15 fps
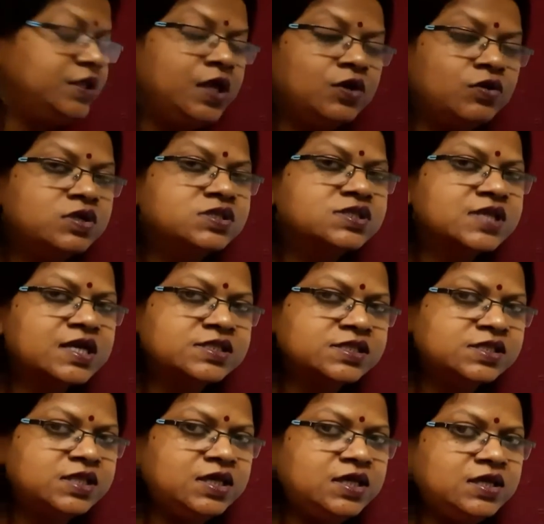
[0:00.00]
देखो
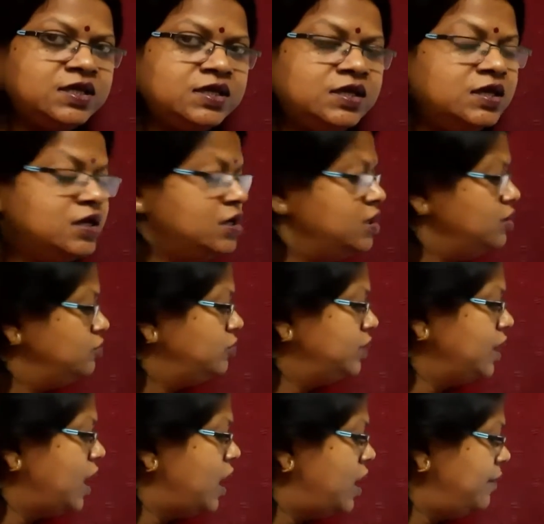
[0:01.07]
सस्ती तो
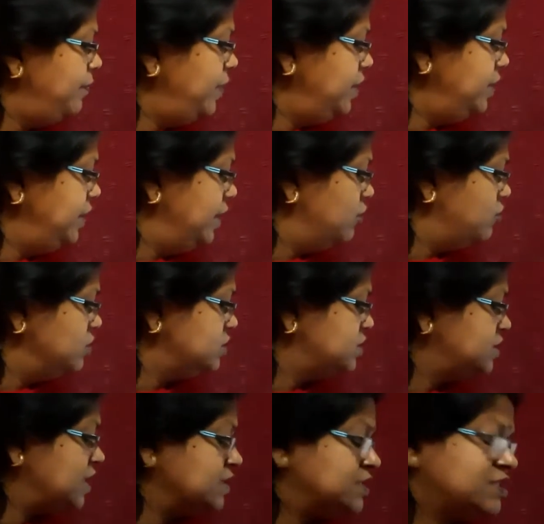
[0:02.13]
यहाँ पे देखो
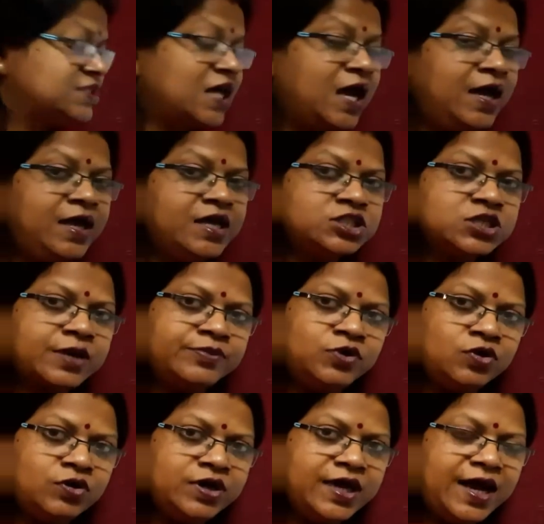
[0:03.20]
सस्ता एक
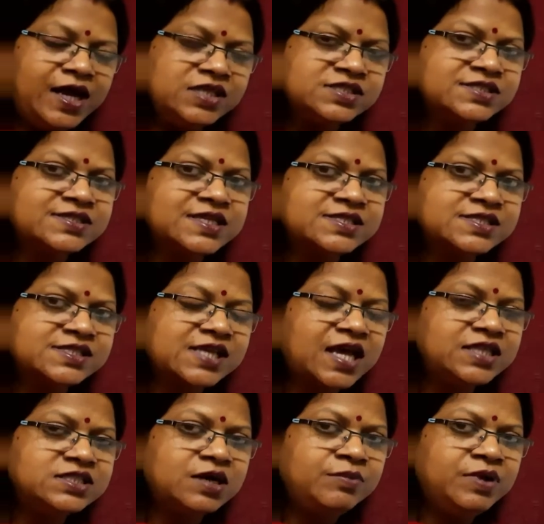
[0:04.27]
शब्द हो गया
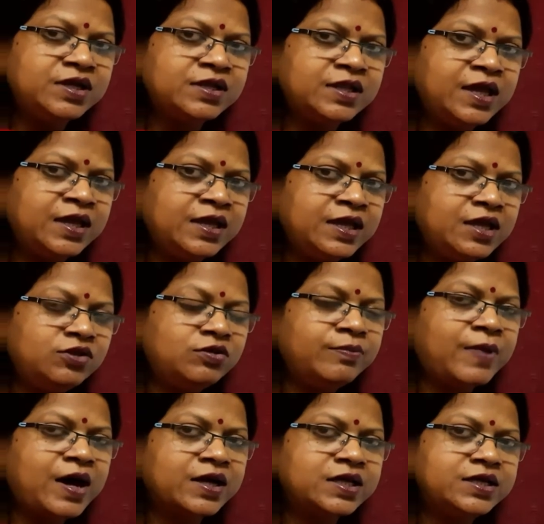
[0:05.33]
सस्ता जब लिख लेंगे तो
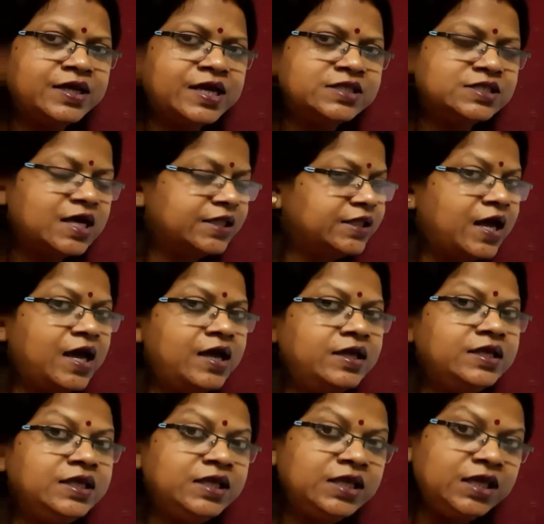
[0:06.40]
बाकी रह जाता है
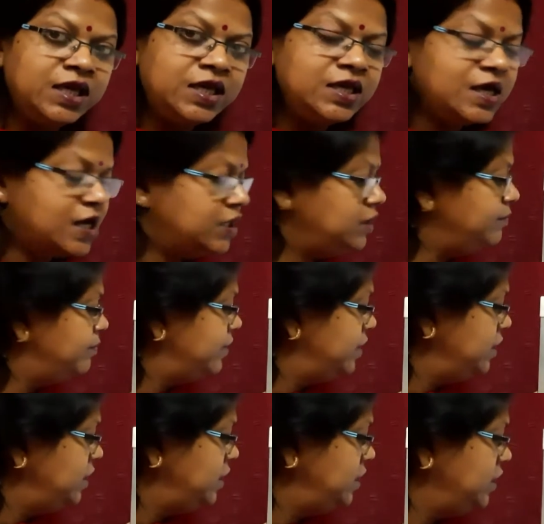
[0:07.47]
ई यानी
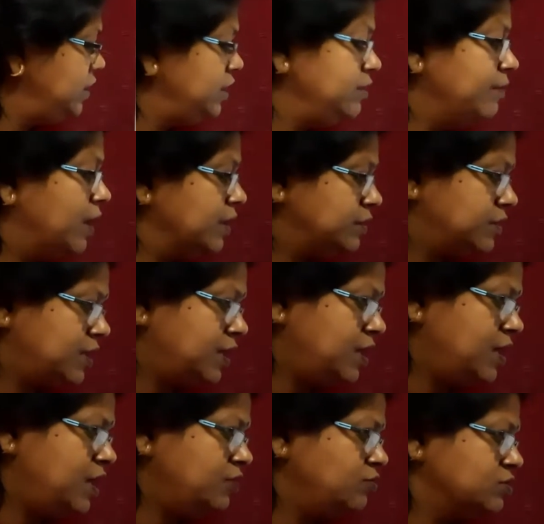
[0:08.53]
बड़ी ई की मात्रा
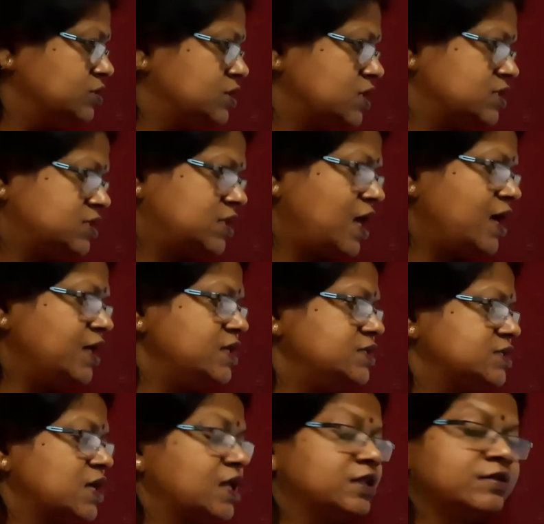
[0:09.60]
है तो सस्ता के
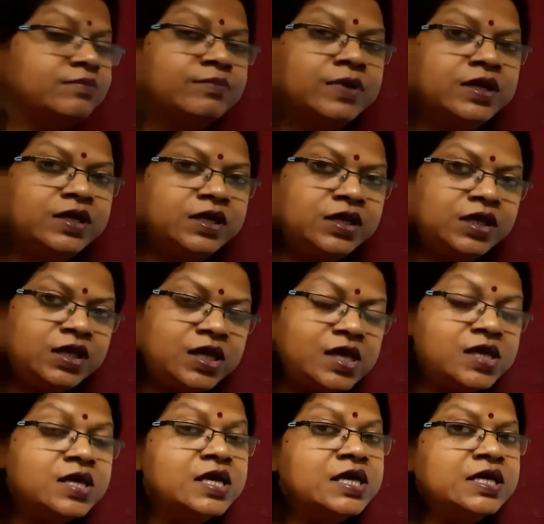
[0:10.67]
साथ बड़ी ई
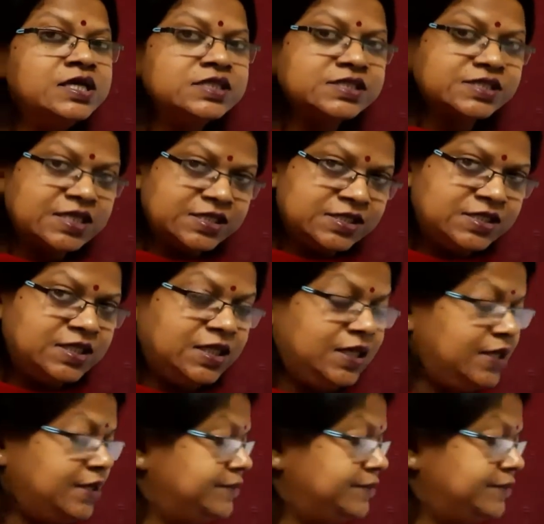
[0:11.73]
सस्ती